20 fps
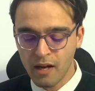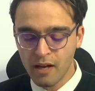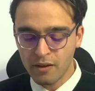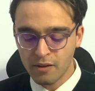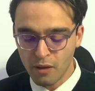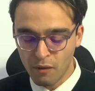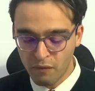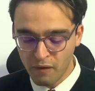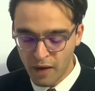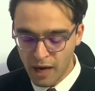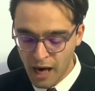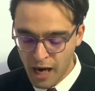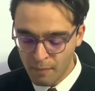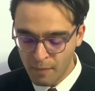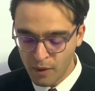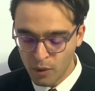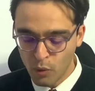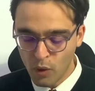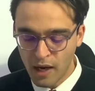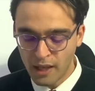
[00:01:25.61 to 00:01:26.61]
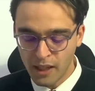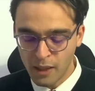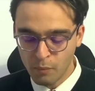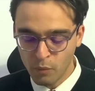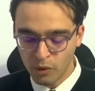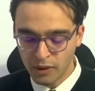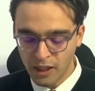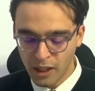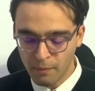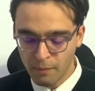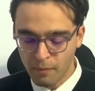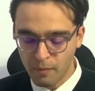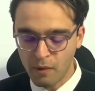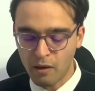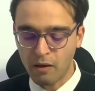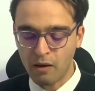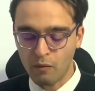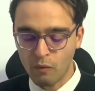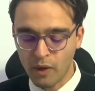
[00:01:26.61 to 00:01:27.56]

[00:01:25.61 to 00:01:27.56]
سوف أعمل على متابعة